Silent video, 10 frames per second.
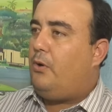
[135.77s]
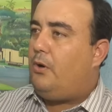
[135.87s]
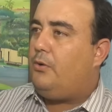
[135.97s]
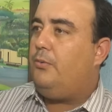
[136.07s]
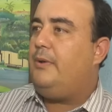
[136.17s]

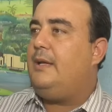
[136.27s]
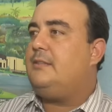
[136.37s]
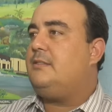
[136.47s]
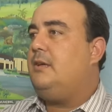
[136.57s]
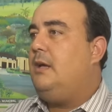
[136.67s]
órgão
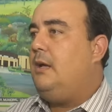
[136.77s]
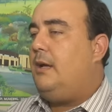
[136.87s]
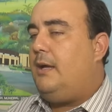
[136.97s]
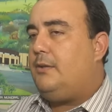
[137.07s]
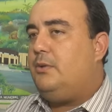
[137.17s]
esse
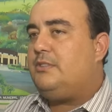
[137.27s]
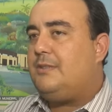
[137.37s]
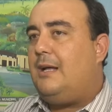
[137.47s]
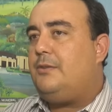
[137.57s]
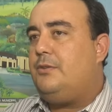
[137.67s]
é, do
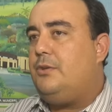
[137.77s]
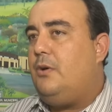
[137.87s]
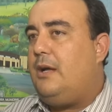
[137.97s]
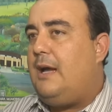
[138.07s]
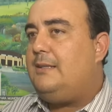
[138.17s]
estado de
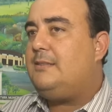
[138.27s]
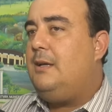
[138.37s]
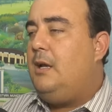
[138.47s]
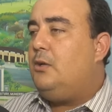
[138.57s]
Goiás.